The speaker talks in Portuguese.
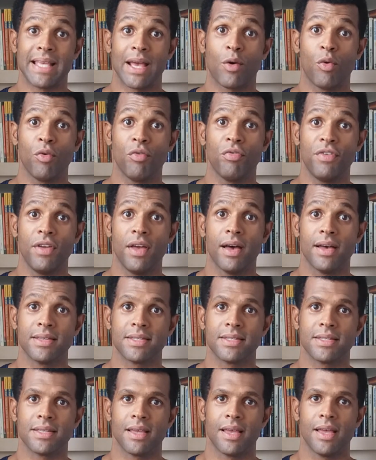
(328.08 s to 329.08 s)
mas é a
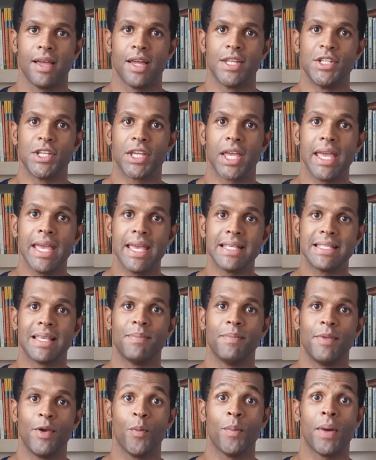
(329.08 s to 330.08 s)
confiança de
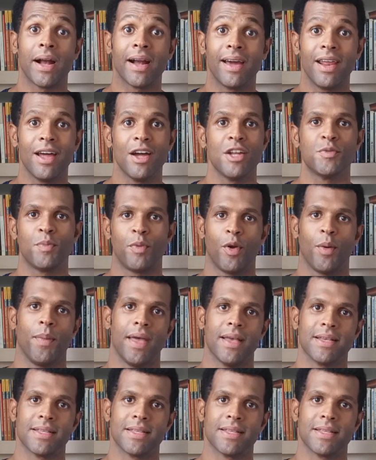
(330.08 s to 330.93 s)
quem recebeu uma grande